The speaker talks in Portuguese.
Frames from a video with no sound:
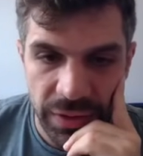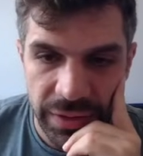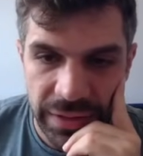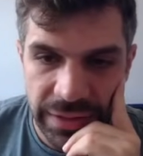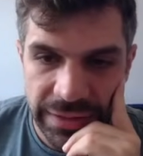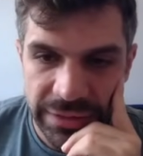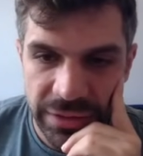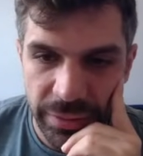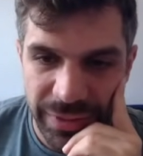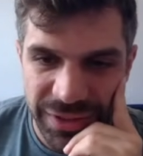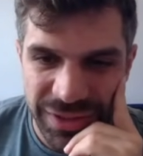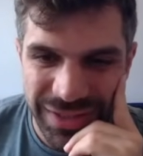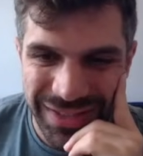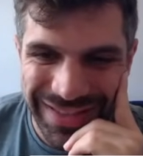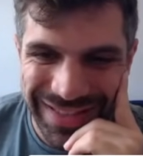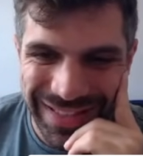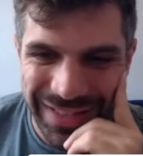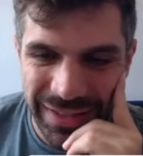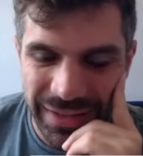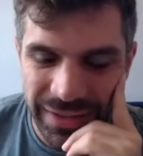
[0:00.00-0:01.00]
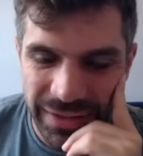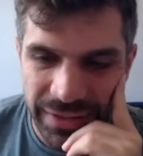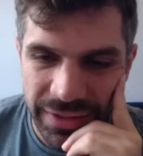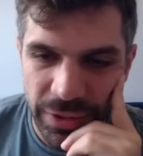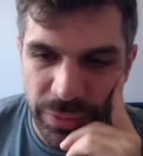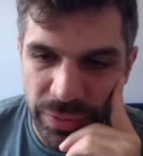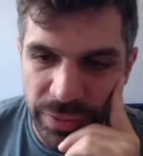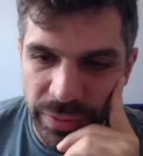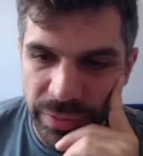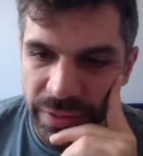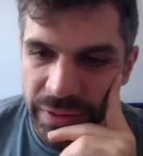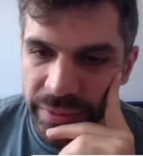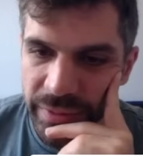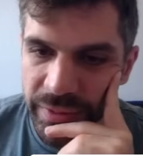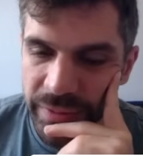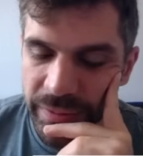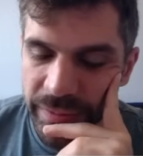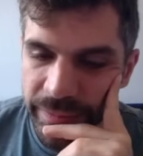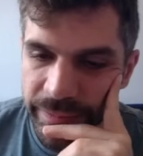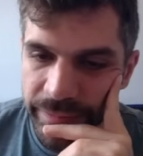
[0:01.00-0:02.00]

Ele toma tá uma de D, né? Que é o problema.